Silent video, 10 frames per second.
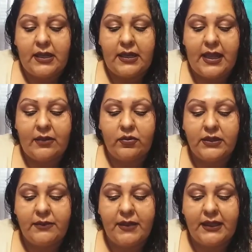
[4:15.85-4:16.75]
La
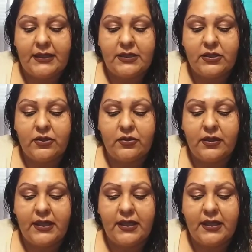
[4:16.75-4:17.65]
última
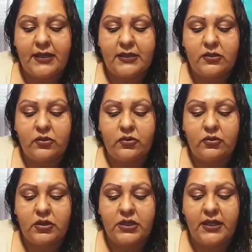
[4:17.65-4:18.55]
canción que
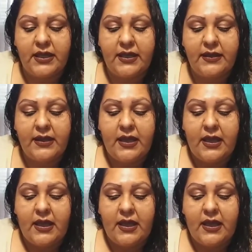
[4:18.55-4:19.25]
escuché